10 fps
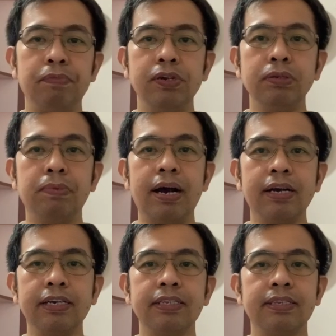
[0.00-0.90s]
fuse box
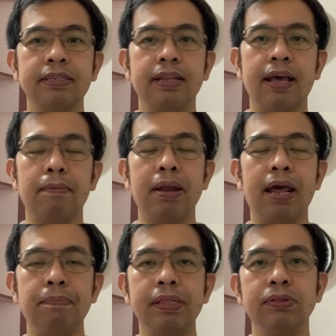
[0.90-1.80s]
na
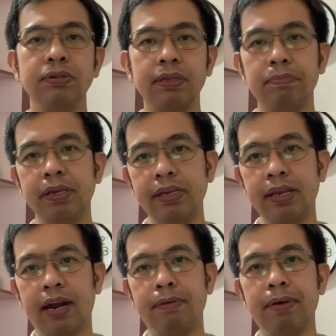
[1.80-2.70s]
malapit dun sa may
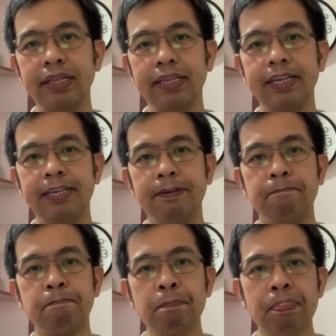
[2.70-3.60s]
car battery.
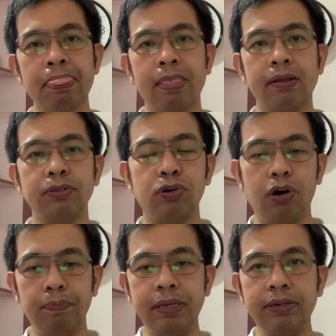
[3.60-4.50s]
So
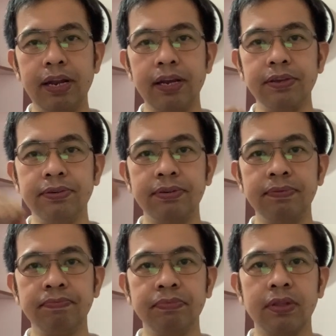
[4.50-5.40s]
open nyo lang yung